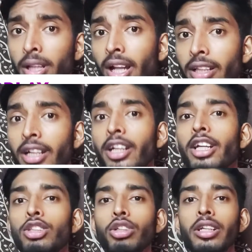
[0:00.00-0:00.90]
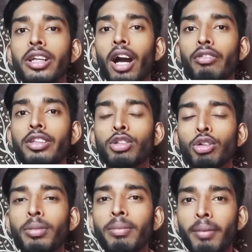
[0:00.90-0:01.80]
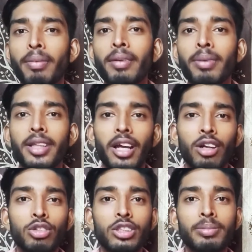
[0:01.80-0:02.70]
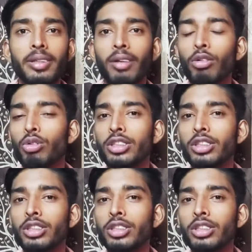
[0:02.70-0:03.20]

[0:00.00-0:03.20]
मिल जाता है जो कि काफ़ी जो मैं बताया हूँ जिसमें कि आपको